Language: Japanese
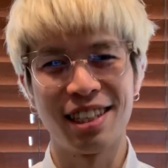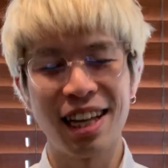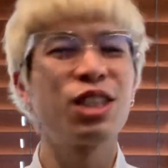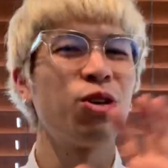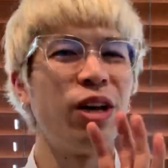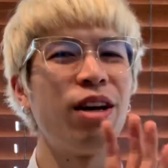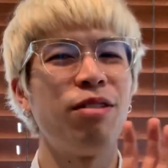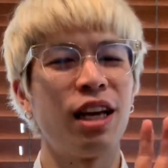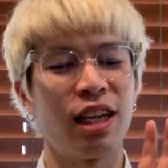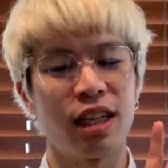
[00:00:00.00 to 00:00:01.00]
徹子の部屋
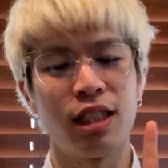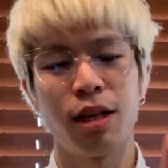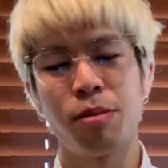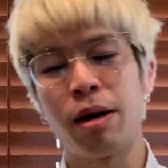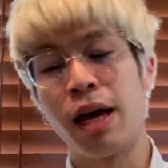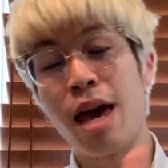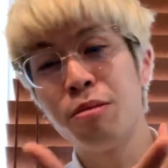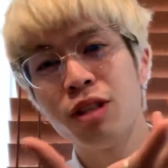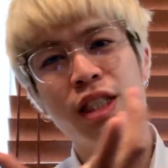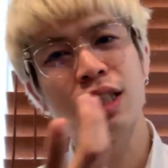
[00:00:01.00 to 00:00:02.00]
みたいな感じで、まあ
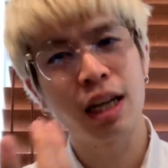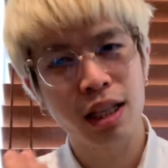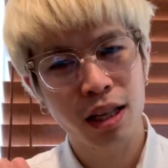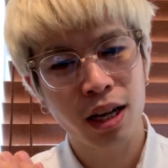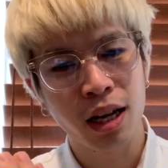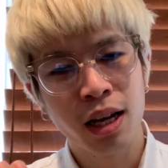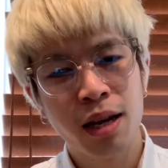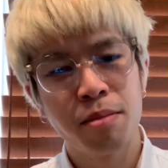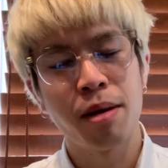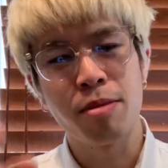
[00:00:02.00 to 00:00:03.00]
MC がいて、
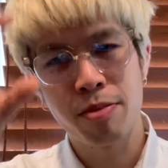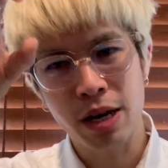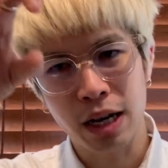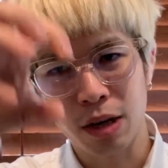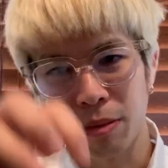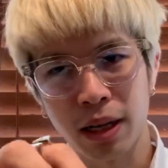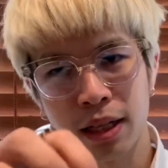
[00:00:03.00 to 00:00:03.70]
まあビビアンが呼ばれ